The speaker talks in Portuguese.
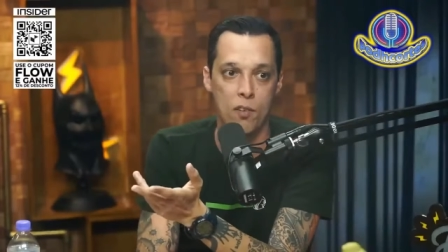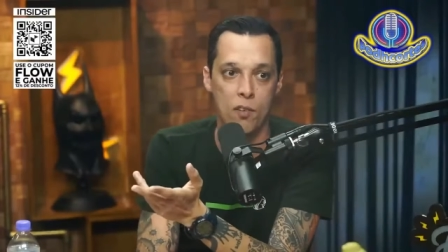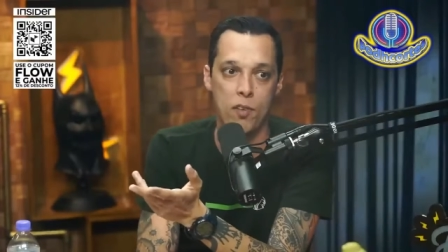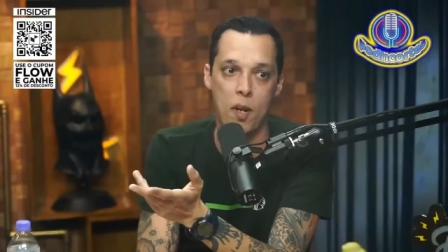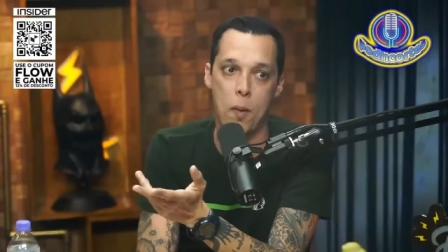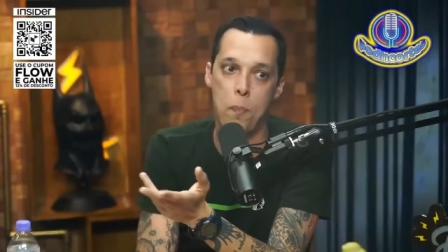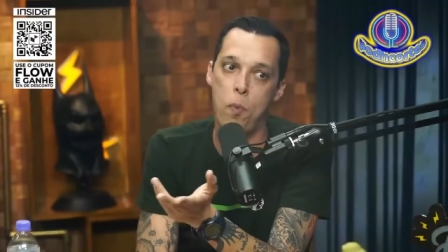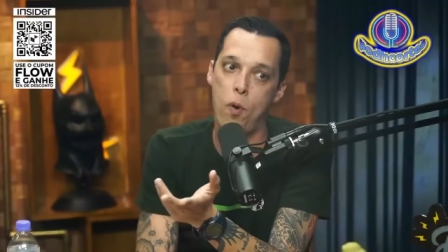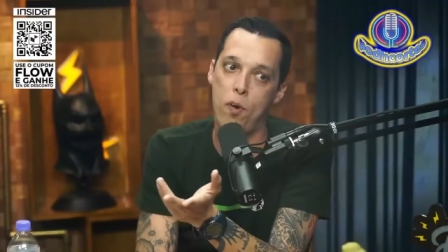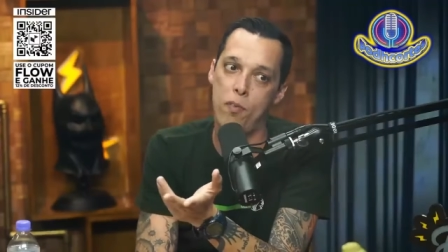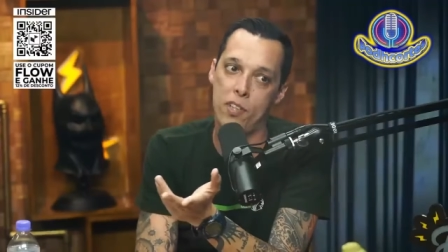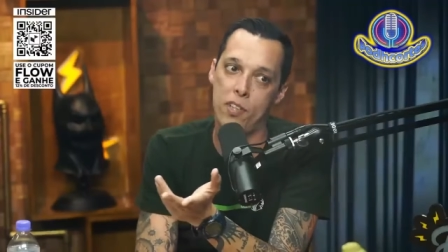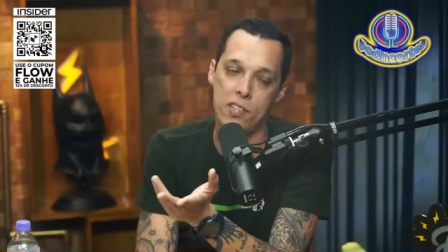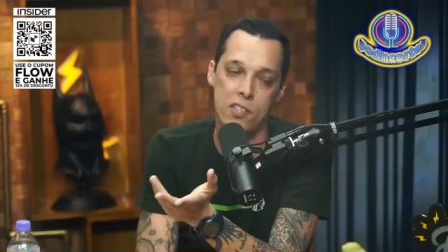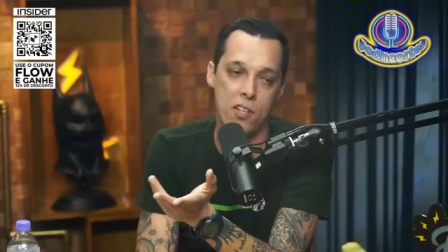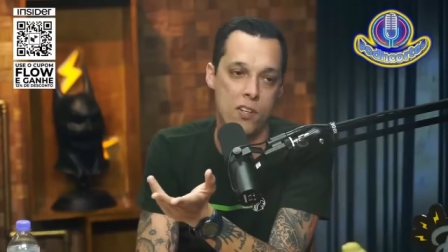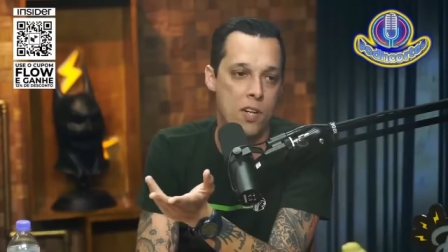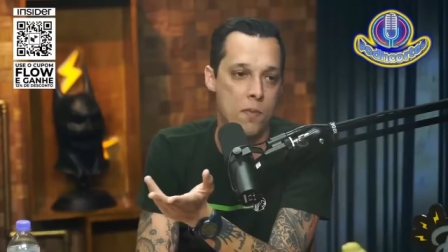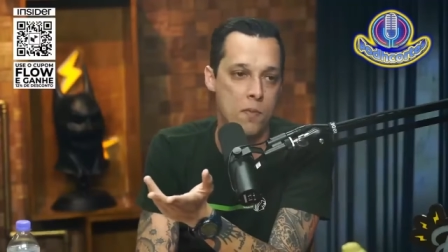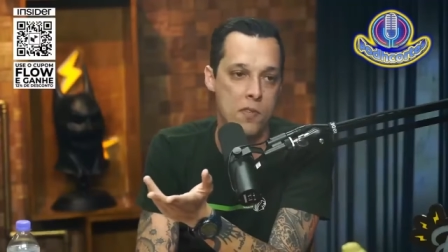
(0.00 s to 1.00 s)
Fala, porra, vou
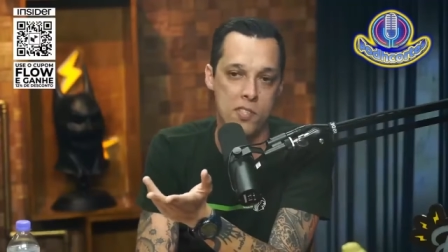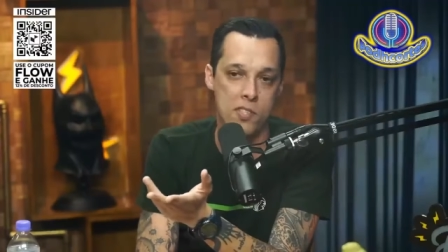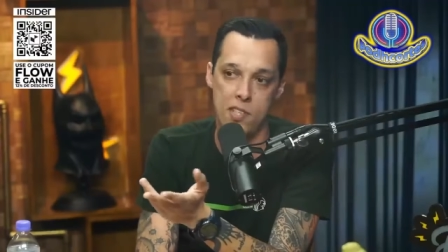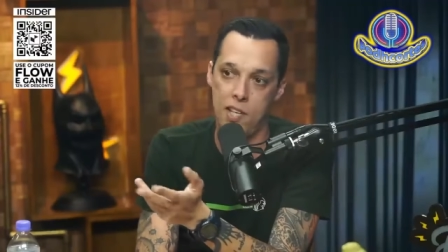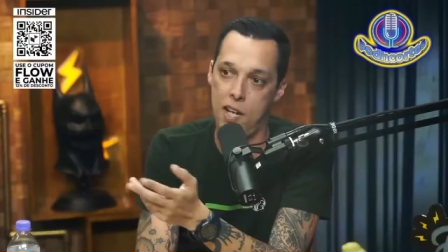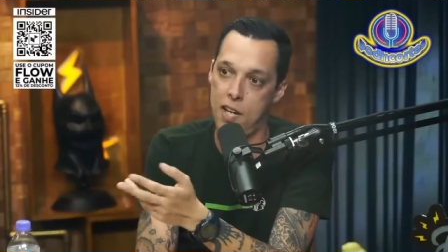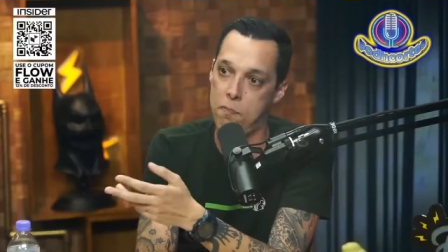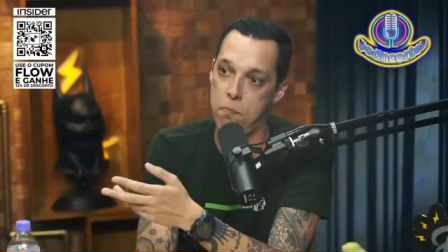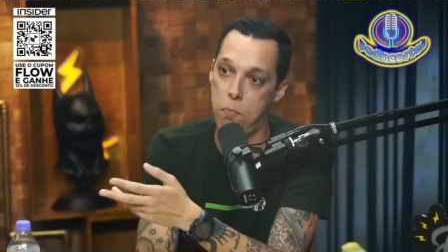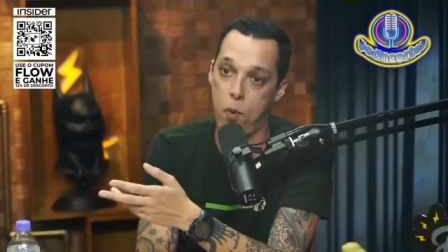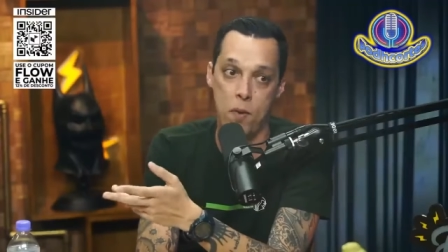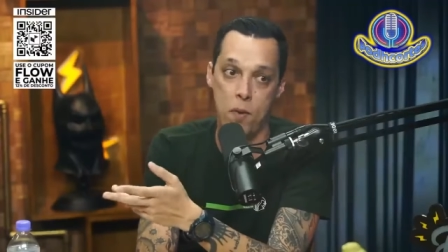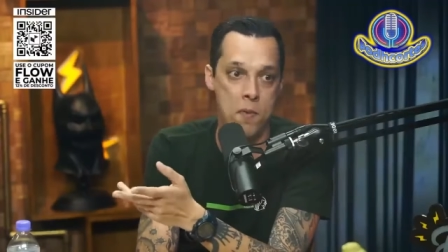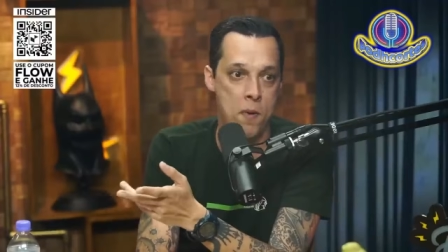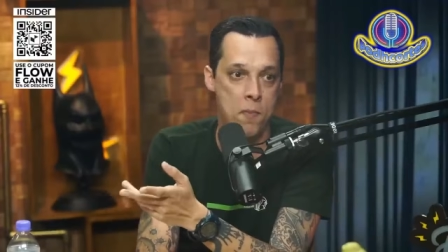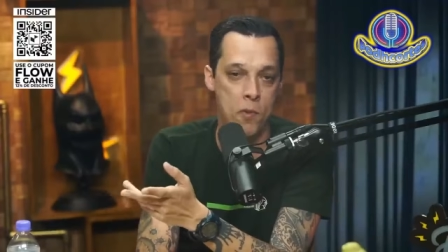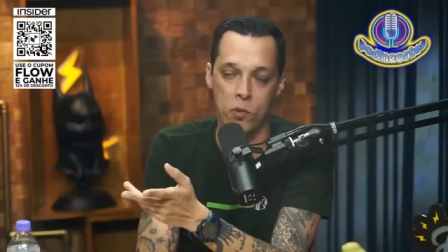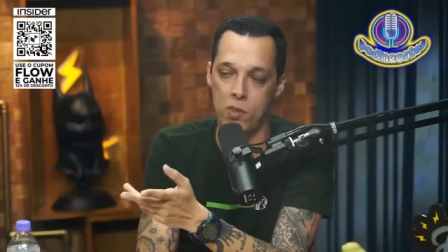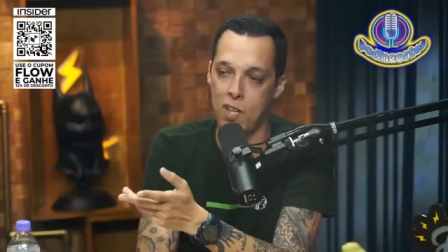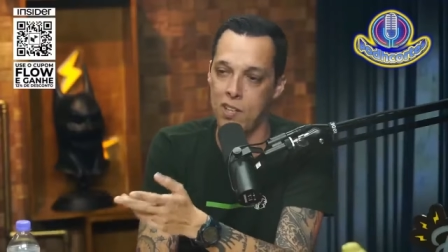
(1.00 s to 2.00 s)
trazer a camisinha. Aí, porra, meu
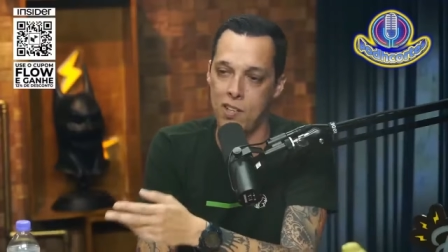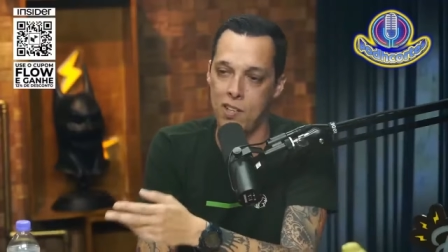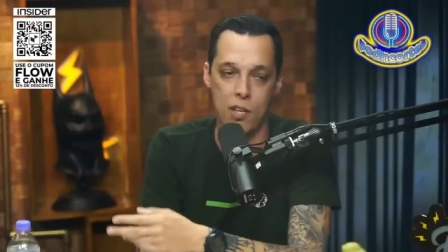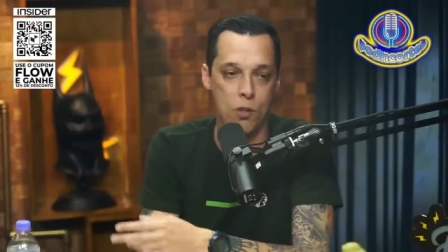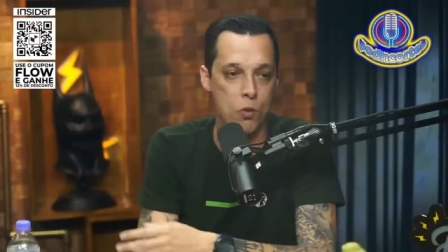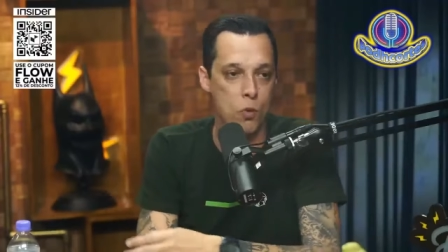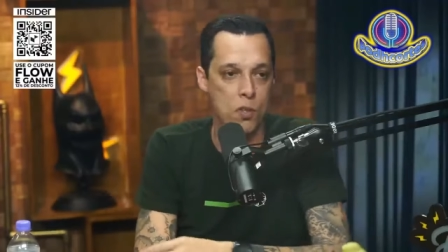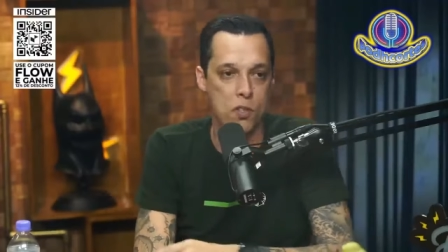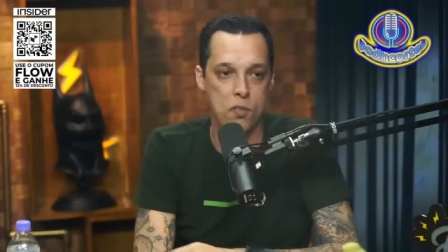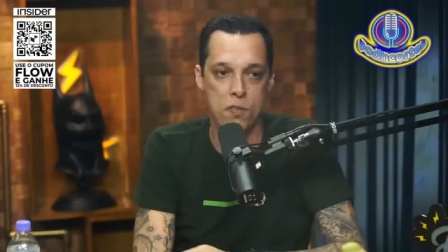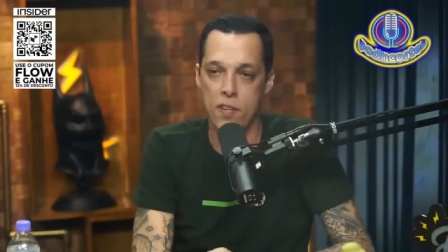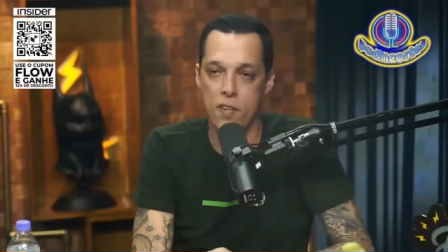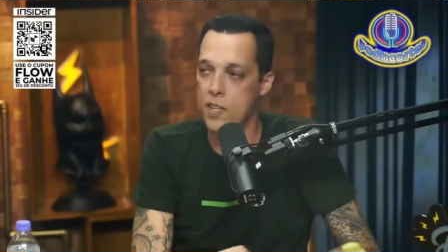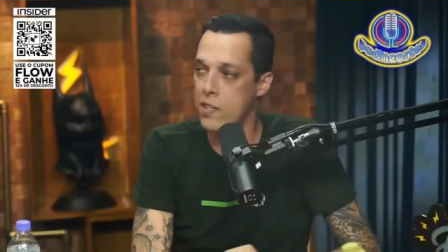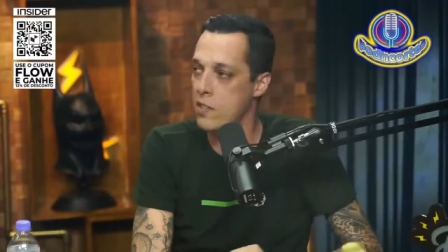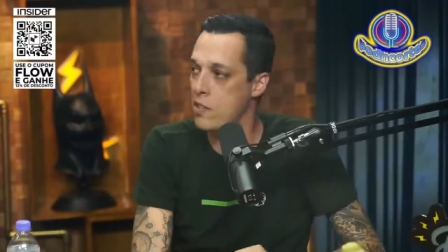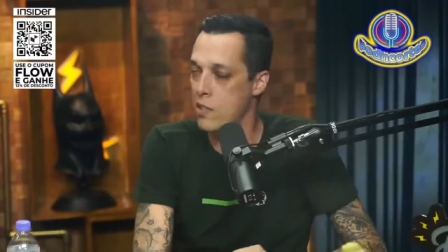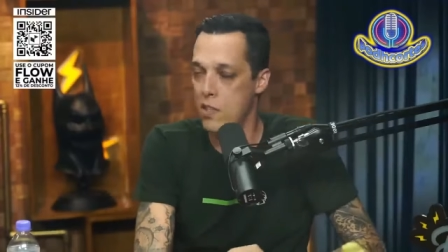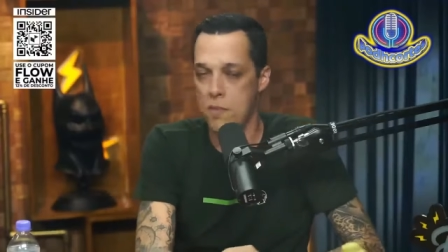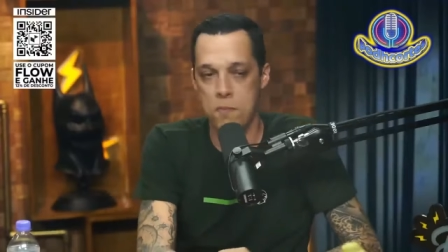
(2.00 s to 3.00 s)
irmão, tentei duas
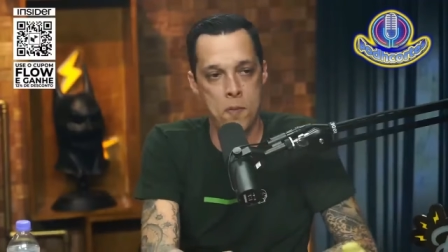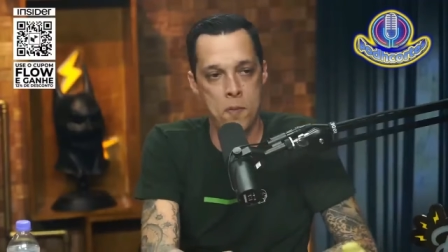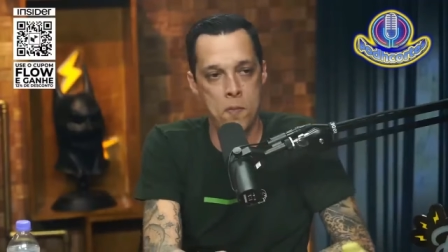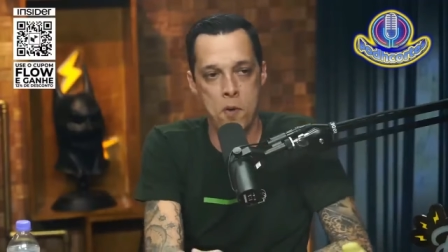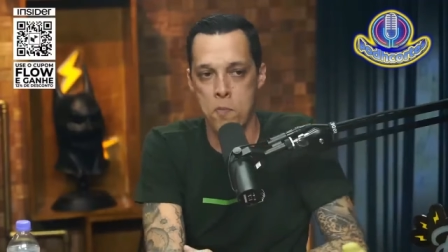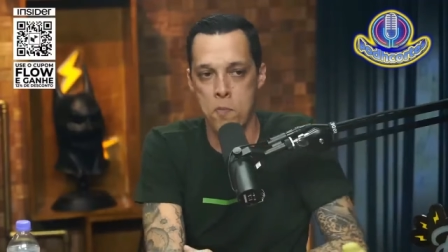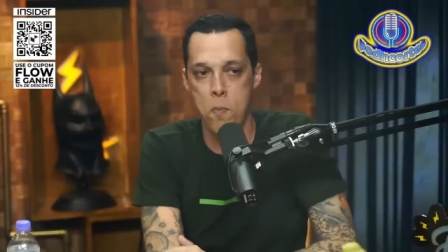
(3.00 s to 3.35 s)
vezes e meu irmão,